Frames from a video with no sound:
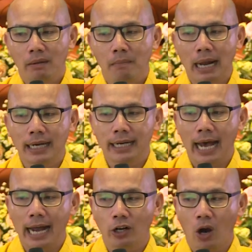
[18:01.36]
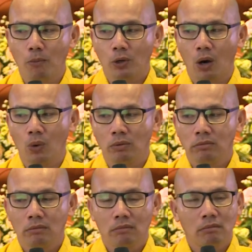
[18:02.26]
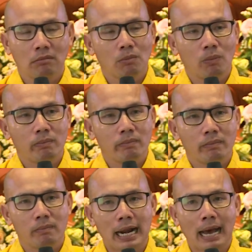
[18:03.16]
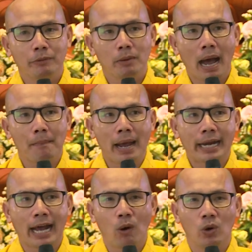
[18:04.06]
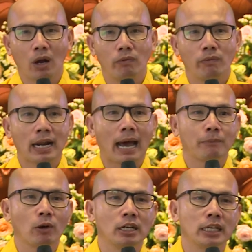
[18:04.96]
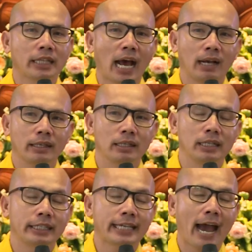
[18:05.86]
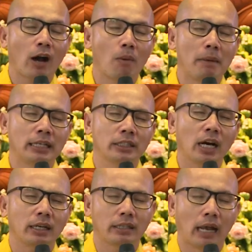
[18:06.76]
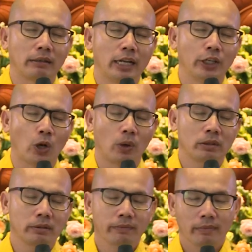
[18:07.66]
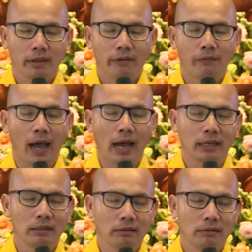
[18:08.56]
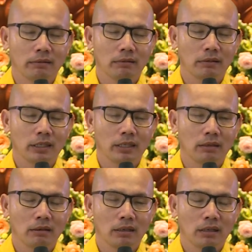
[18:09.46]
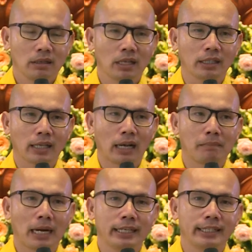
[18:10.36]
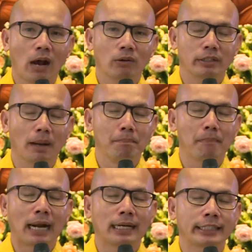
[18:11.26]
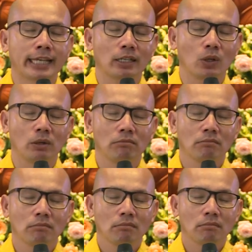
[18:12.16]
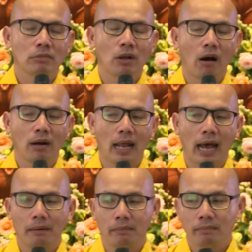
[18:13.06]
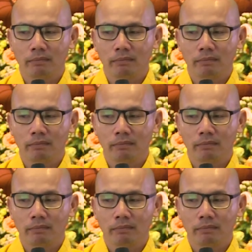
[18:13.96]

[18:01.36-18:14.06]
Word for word: bạn này đã nói một câu mà làm cho ba mẹ đau lòng, và làm cho người cha của mình tức giận đến nỗi phải tức giận mà lấy dao đâm bạn này chết luôn. Đó là